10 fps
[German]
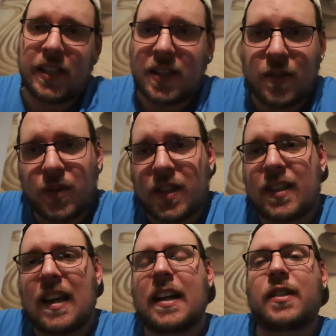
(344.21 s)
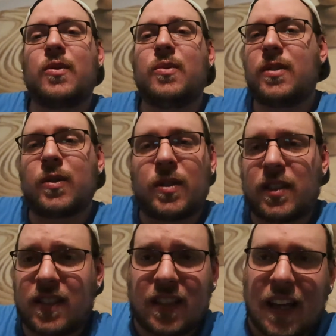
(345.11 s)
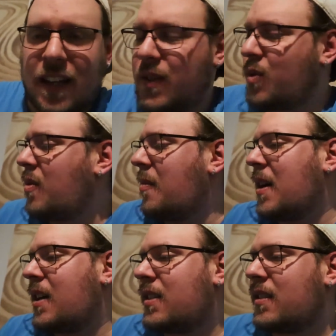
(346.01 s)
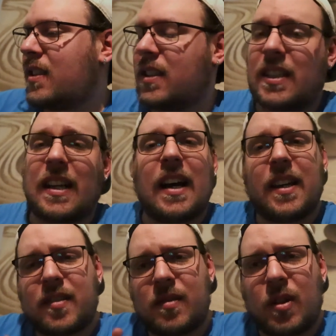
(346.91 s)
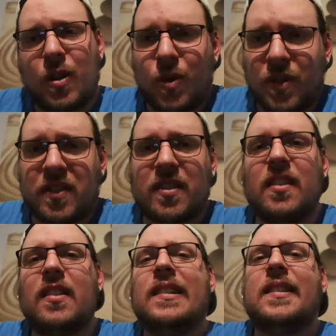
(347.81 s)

jetzt auch seit Tagen tut und alles super macht. Äh, klar, er ist nicht mehr der Jüngste